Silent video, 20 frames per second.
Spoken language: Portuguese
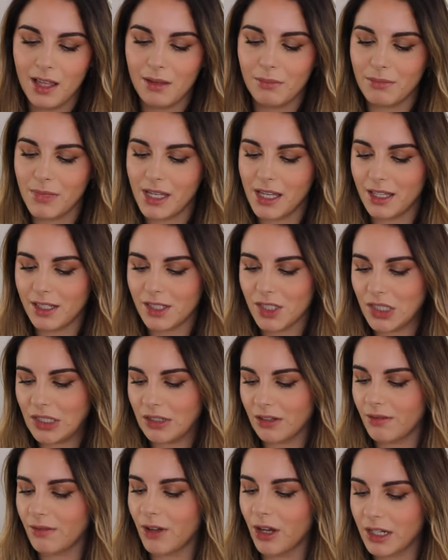Mas,
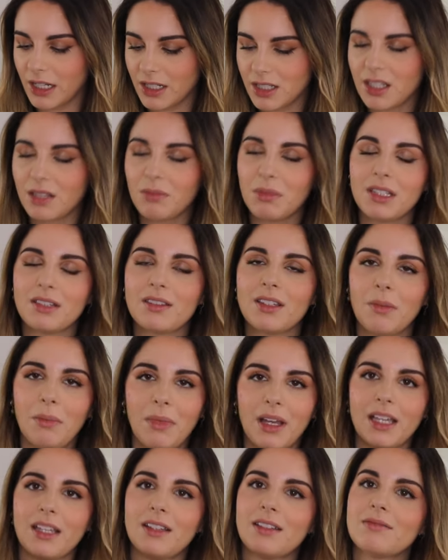honestamente,
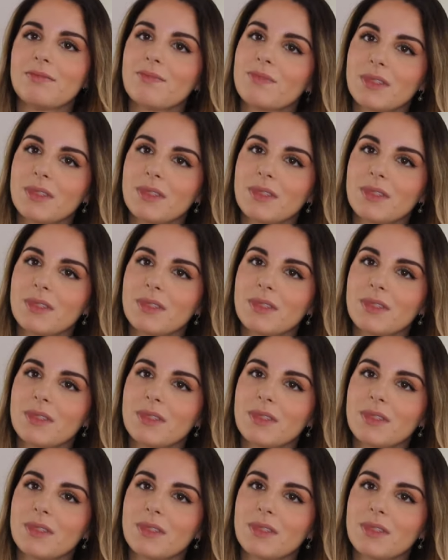também